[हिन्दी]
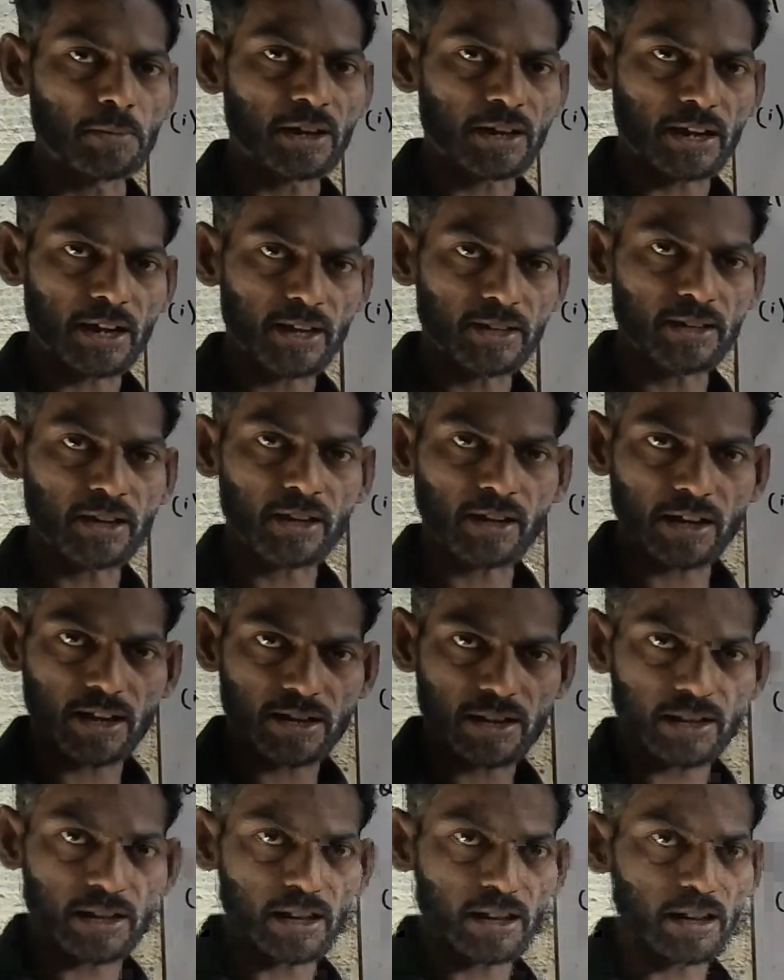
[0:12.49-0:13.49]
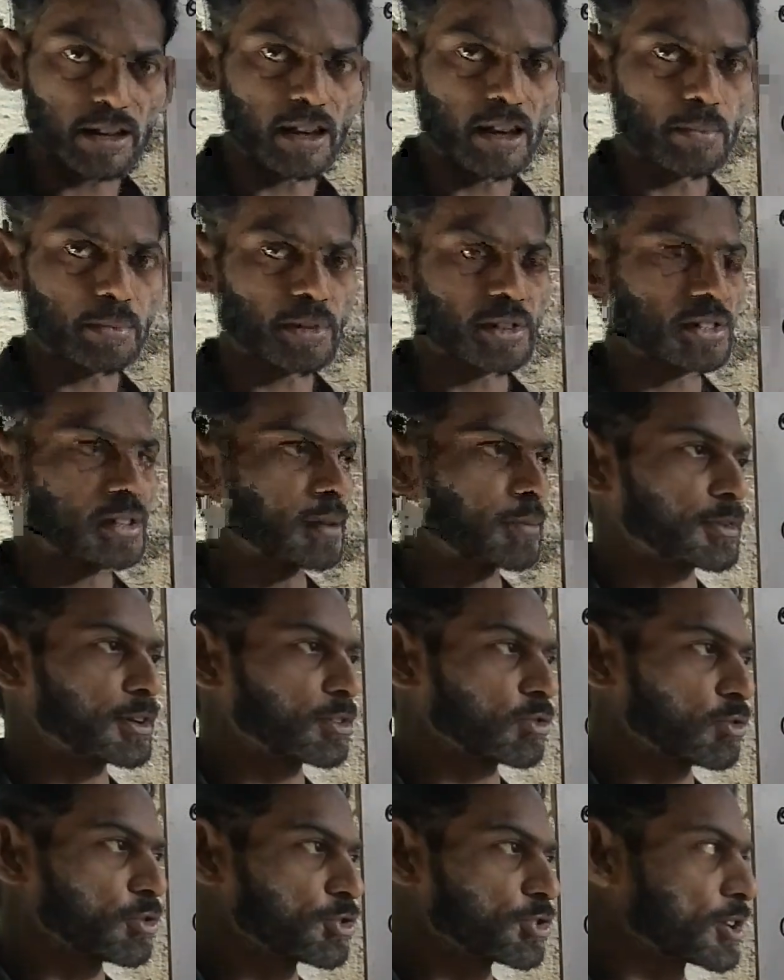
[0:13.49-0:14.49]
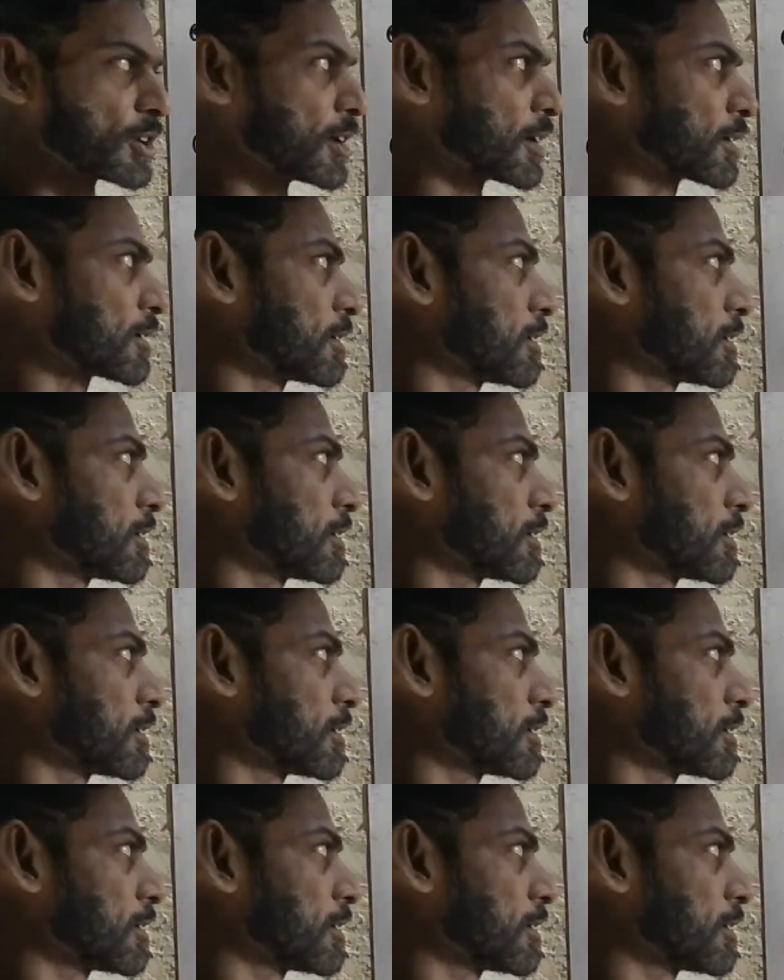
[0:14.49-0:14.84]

बाकायदा आगाज़ कर रहे हैं आपके सामने क्वेश्चन आ